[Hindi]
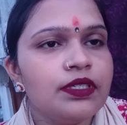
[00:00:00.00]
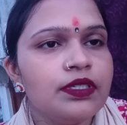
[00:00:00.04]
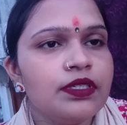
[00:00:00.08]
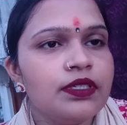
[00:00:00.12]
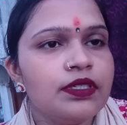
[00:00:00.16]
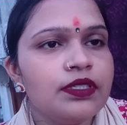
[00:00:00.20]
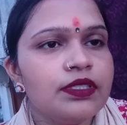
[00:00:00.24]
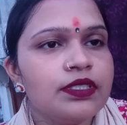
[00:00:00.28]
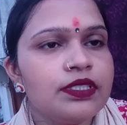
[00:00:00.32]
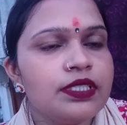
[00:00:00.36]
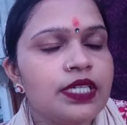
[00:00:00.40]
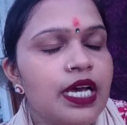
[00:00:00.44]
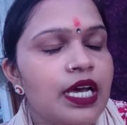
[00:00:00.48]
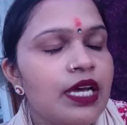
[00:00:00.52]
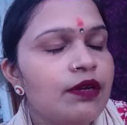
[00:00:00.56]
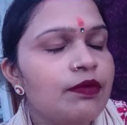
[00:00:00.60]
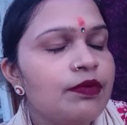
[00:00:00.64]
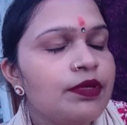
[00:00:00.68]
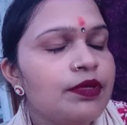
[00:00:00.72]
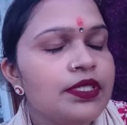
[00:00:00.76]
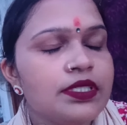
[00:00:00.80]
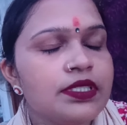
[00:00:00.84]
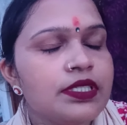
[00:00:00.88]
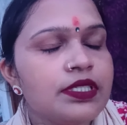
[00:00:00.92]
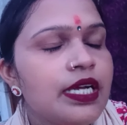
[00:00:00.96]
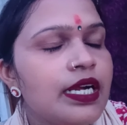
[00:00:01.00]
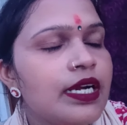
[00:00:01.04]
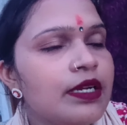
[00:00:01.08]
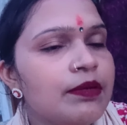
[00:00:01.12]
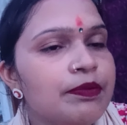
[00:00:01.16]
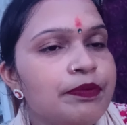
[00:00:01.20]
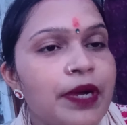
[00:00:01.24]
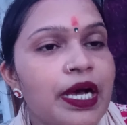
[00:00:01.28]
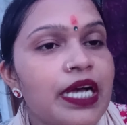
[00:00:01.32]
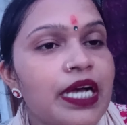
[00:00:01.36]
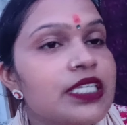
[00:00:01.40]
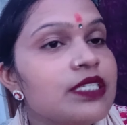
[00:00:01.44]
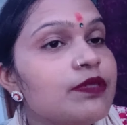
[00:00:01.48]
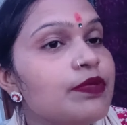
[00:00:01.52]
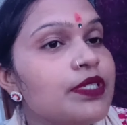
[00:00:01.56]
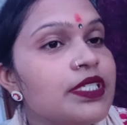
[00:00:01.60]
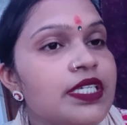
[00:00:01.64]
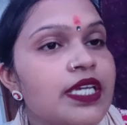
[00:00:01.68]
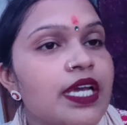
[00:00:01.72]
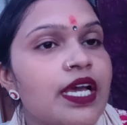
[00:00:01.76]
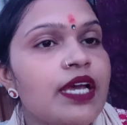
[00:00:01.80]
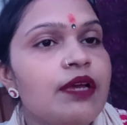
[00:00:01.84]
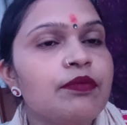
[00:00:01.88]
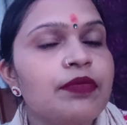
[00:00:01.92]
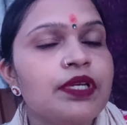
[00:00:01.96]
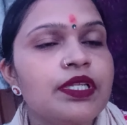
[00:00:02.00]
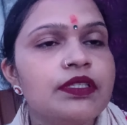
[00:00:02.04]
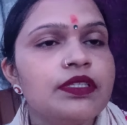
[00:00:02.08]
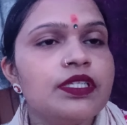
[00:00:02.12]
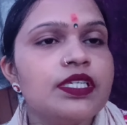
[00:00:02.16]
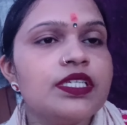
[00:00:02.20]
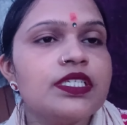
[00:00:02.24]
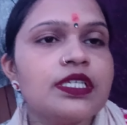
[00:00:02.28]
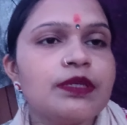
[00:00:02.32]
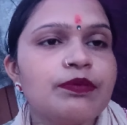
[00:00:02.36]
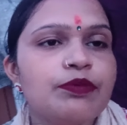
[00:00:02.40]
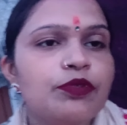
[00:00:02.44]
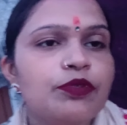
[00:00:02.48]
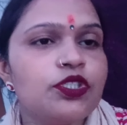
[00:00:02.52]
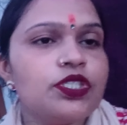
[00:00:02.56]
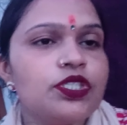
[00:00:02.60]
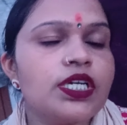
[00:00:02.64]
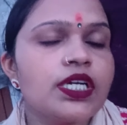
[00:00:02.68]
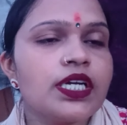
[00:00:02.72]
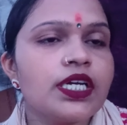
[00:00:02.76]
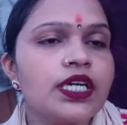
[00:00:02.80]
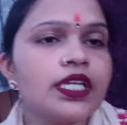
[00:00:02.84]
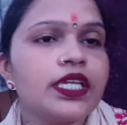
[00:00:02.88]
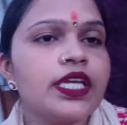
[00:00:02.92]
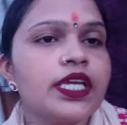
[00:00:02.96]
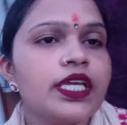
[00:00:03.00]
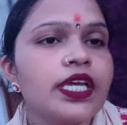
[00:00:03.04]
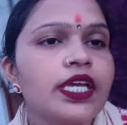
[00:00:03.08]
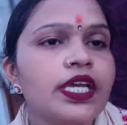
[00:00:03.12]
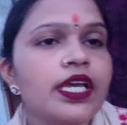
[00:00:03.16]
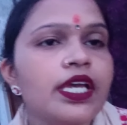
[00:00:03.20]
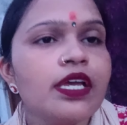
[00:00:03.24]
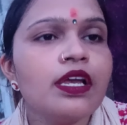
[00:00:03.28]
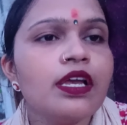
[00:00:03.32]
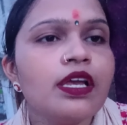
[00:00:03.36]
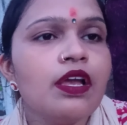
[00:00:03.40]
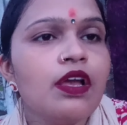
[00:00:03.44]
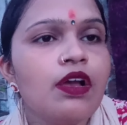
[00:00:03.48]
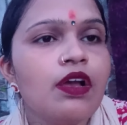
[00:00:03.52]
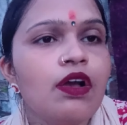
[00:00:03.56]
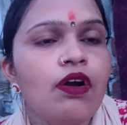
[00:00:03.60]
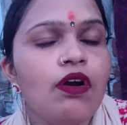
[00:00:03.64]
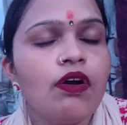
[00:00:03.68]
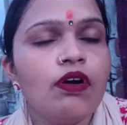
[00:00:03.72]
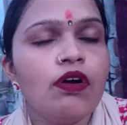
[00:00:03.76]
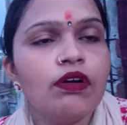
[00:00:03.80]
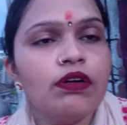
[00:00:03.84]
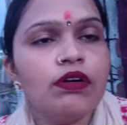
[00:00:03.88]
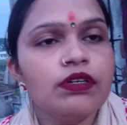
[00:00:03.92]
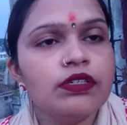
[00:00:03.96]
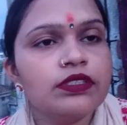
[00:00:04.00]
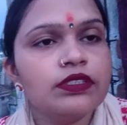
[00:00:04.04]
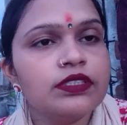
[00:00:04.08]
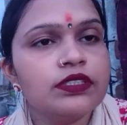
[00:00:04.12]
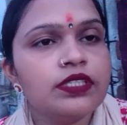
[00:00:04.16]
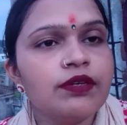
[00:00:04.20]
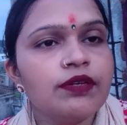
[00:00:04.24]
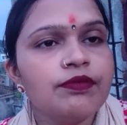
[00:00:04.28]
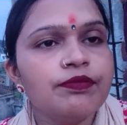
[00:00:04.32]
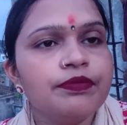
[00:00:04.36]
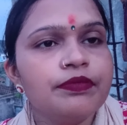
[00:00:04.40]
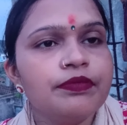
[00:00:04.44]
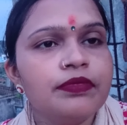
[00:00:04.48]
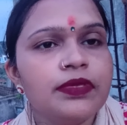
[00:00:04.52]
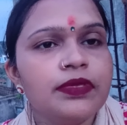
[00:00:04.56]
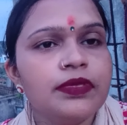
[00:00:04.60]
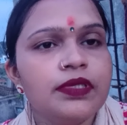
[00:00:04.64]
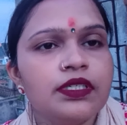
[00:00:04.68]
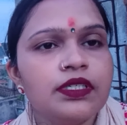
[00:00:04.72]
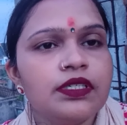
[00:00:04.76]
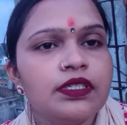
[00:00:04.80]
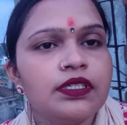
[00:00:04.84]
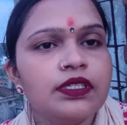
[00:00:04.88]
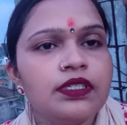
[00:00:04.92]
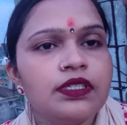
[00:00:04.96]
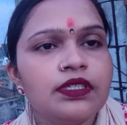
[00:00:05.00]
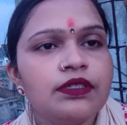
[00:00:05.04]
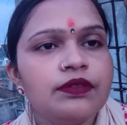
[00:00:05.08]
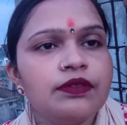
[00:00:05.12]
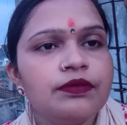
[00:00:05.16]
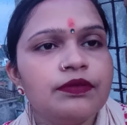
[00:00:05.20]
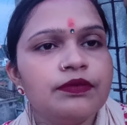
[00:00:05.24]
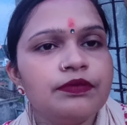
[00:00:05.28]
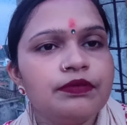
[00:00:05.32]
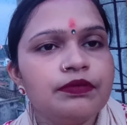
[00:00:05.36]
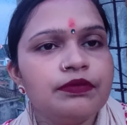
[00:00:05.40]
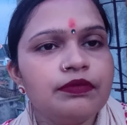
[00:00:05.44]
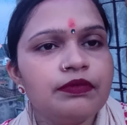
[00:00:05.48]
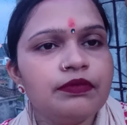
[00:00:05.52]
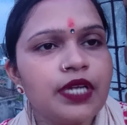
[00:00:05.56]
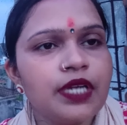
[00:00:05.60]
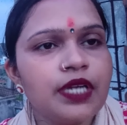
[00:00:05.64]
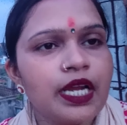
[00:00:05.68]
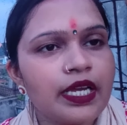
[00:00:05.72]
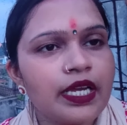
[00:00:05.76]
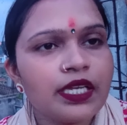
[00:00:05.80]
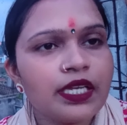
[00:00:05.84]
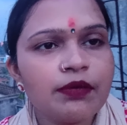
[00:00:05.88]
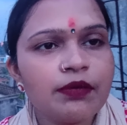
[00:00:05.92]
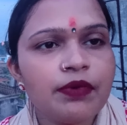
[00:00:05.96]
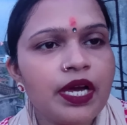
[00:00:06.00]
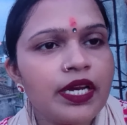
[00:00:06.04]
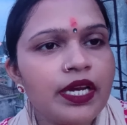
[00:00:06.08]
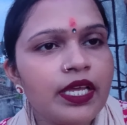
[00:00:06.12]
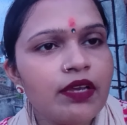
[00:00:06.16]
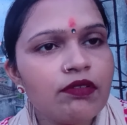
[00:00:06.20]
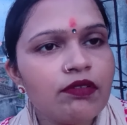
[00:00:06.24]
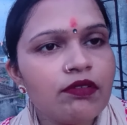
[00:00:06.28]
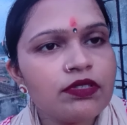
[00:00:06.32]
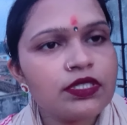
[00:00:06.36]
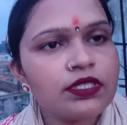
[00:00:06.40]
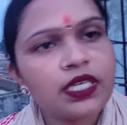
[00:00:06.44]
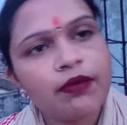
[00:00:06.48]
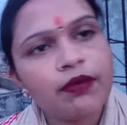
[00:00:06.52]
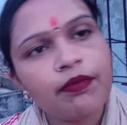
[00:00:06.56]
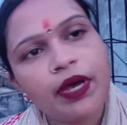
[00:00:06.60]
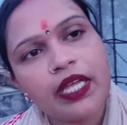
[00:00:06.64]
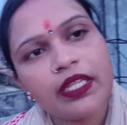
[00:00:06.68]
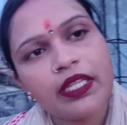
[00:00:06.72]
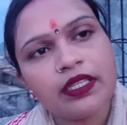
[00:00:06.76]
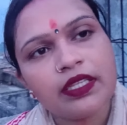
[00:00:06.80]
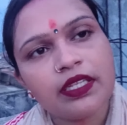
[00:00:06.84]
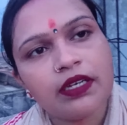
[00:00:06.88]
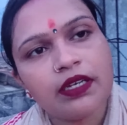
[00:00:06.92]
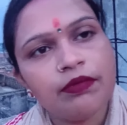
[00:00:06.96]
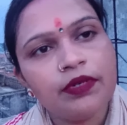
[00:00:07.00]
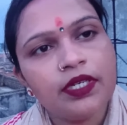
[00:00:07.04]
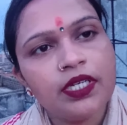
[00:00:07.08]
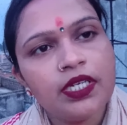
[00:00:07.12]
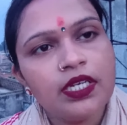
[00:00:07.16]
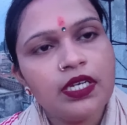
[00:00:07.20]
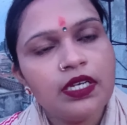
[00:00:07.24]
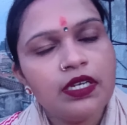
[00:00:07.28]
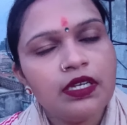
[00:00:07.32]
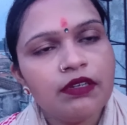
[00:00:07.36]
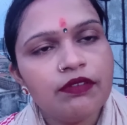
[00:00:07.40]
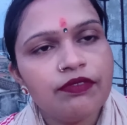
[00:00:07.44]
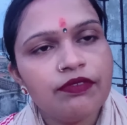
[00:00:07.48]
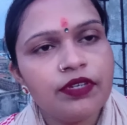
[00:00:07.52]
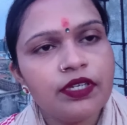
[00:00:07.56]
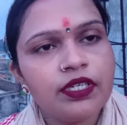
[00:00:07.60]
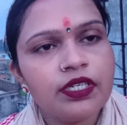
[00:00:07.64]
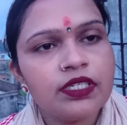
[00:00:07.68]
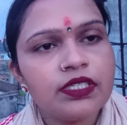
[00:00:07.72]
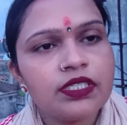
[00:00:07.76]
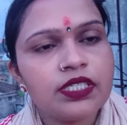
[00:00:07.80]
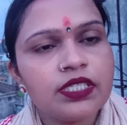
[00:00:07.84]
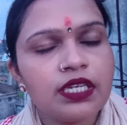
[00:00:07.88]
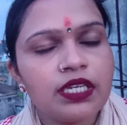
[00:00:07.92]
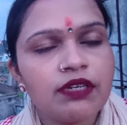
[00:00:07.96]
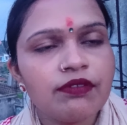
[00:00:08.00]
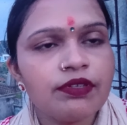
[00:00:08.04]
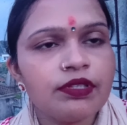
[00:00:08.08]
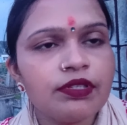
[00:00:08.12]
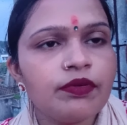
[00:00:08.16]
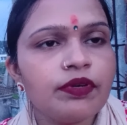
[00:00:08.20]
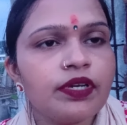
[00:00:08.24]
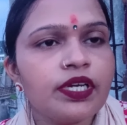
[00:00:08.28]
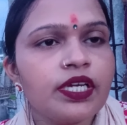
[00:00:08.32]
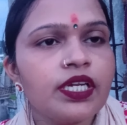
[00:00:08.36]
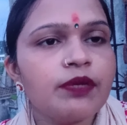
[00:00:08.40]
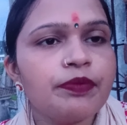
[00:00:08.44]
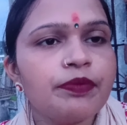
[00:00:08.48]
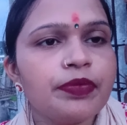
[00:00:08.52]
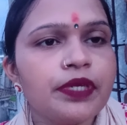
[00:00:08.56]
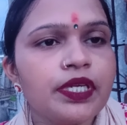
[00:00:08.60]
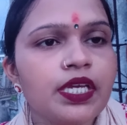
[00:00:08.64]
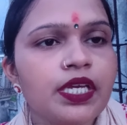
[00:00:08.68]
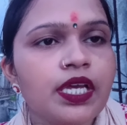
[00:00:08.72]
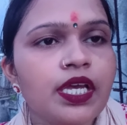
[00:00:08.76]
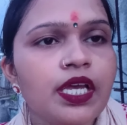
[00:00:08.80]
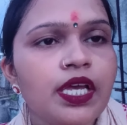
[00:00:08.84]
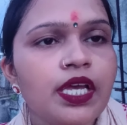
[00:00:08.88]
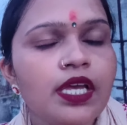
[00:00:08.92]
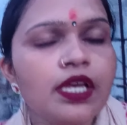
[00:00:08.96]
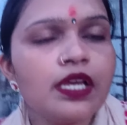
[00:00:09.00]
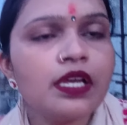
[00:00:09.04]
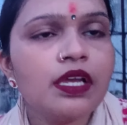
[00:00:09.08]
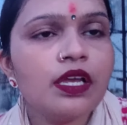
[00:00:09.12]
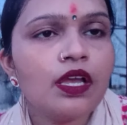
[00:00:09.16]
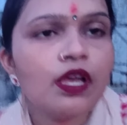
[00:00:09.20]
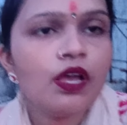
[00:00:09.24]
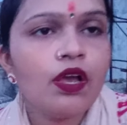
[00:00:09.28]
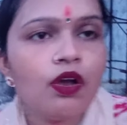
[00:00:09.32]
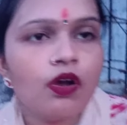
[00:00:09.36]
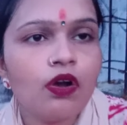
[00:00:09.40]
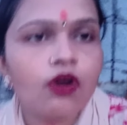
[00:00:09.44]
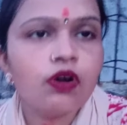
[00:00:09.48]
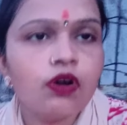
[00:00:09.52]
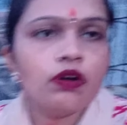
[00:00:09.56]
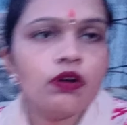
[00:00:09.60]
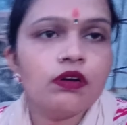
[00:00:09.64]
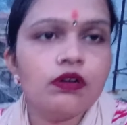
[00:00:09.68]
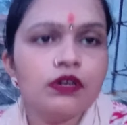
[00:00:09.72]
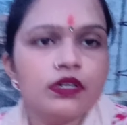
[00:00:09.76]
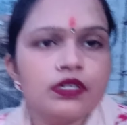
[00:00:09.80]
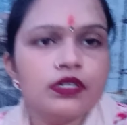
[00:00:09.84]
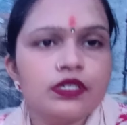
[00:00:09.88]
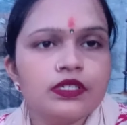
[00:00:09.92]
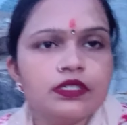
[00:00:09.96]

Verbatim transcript: चार बजे साढ़े पाँच बजे आए मंदिर से पूजा करके और तब राखी बांधे उसके बाद तब फिर शरबत वगैरह पिए हैं और